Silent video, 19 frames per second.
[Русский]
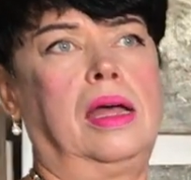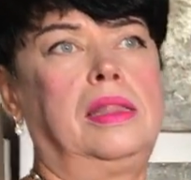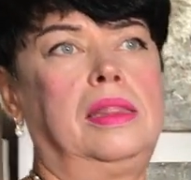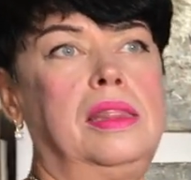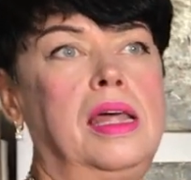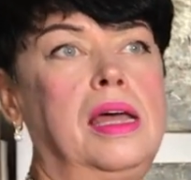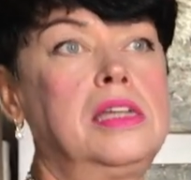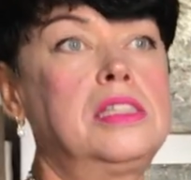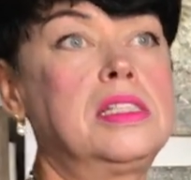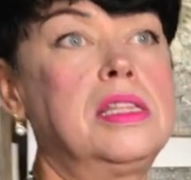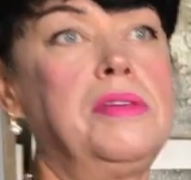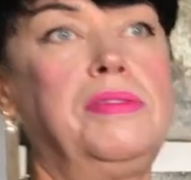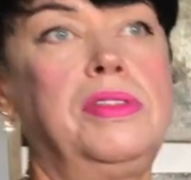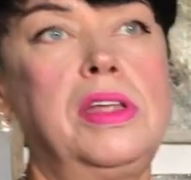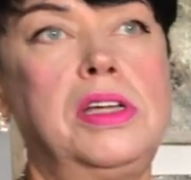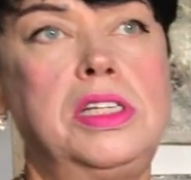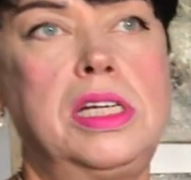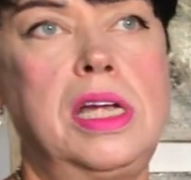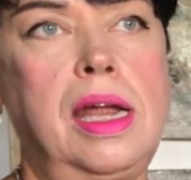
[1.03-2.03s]
Однажды в
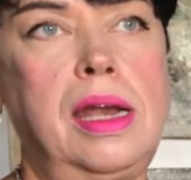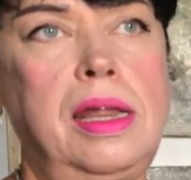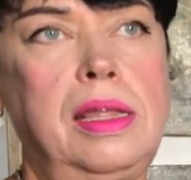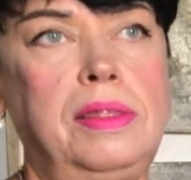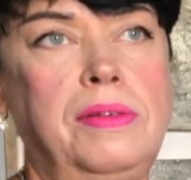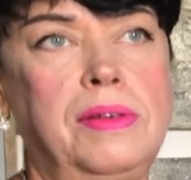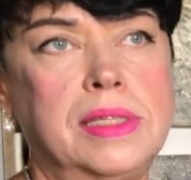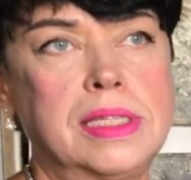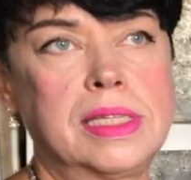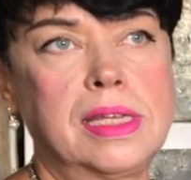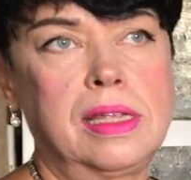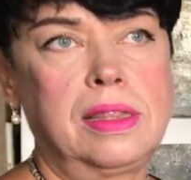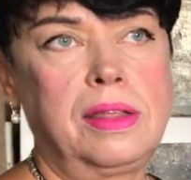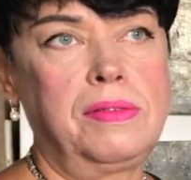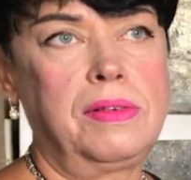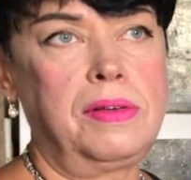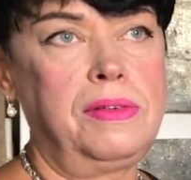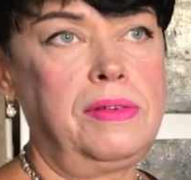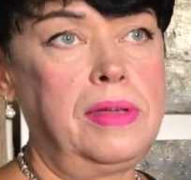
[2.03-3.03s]
начале 20
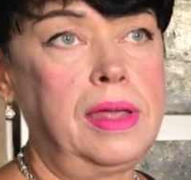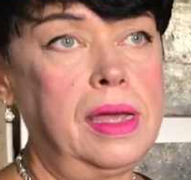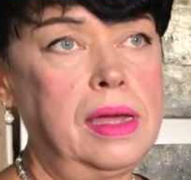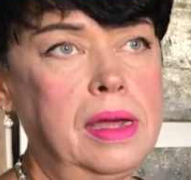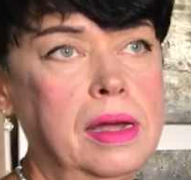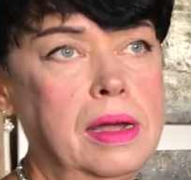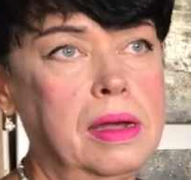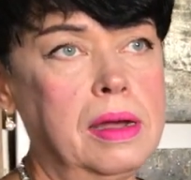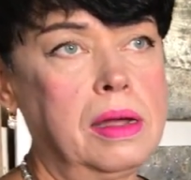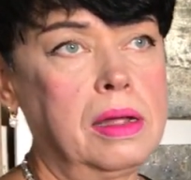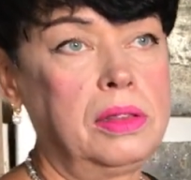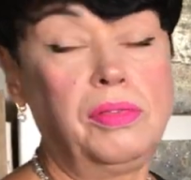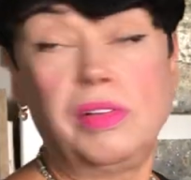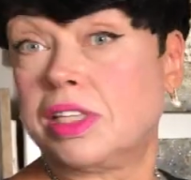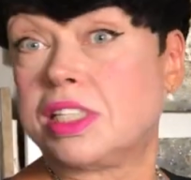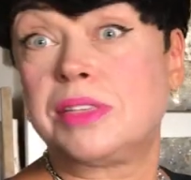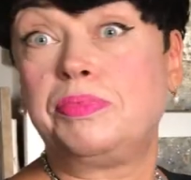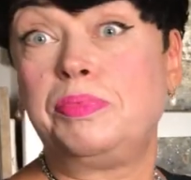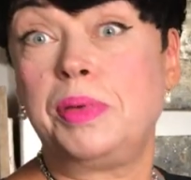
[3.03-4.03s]
века,
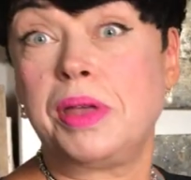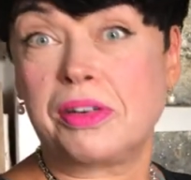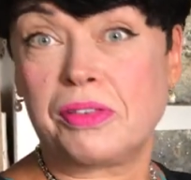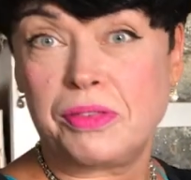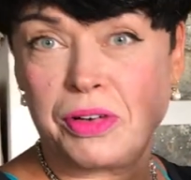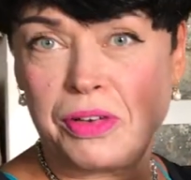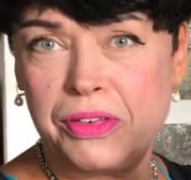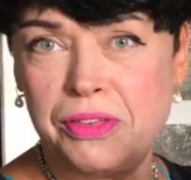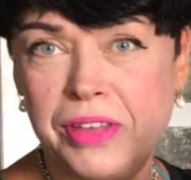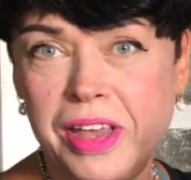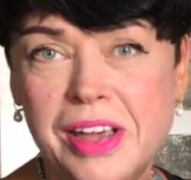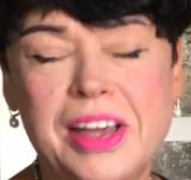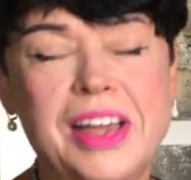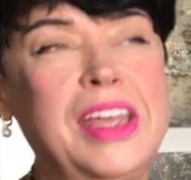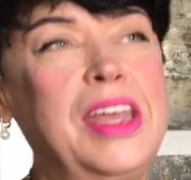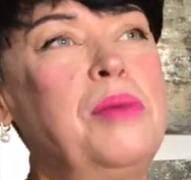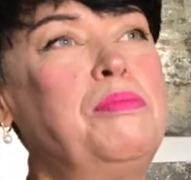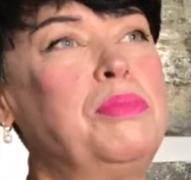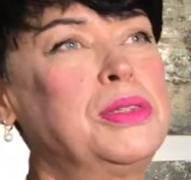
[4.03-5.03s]
21 века
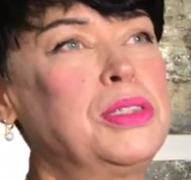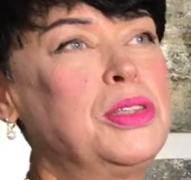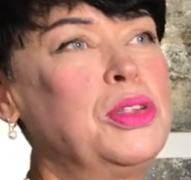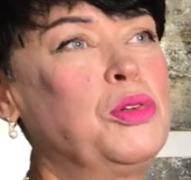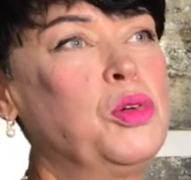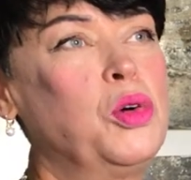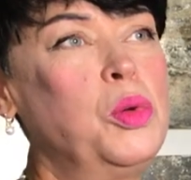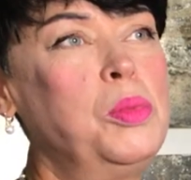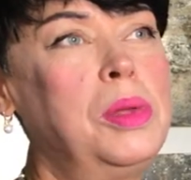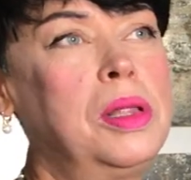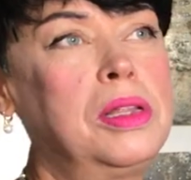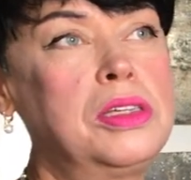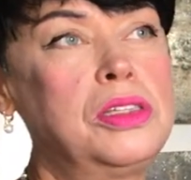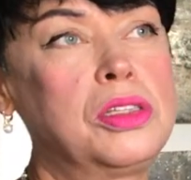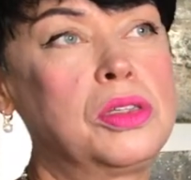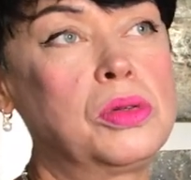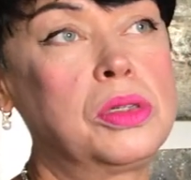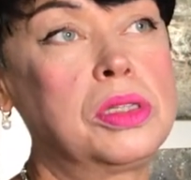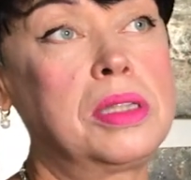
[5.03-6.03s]
я познакомилась
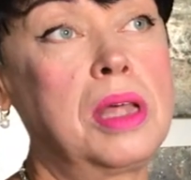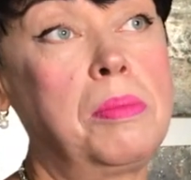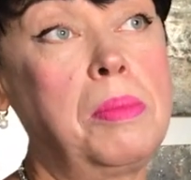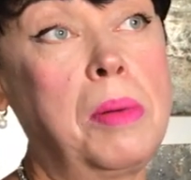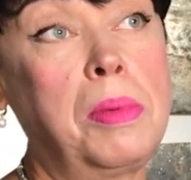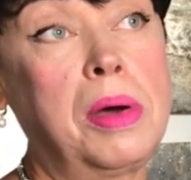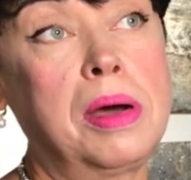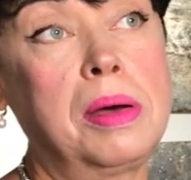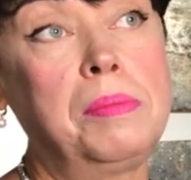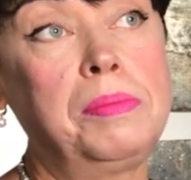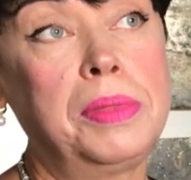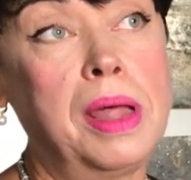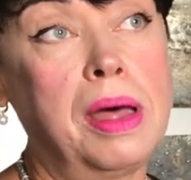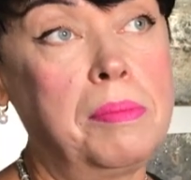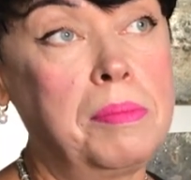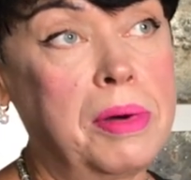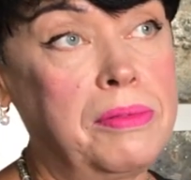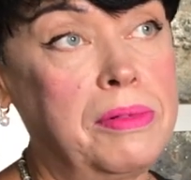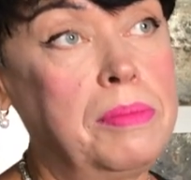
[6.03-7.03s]
с Рустамом
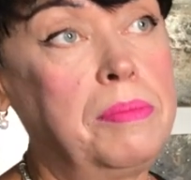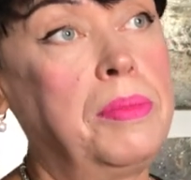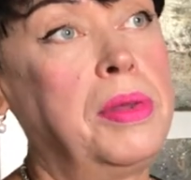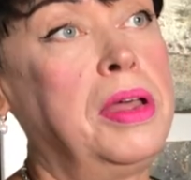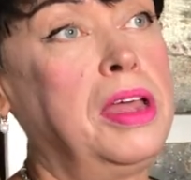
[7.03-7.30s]
Хамдамовым.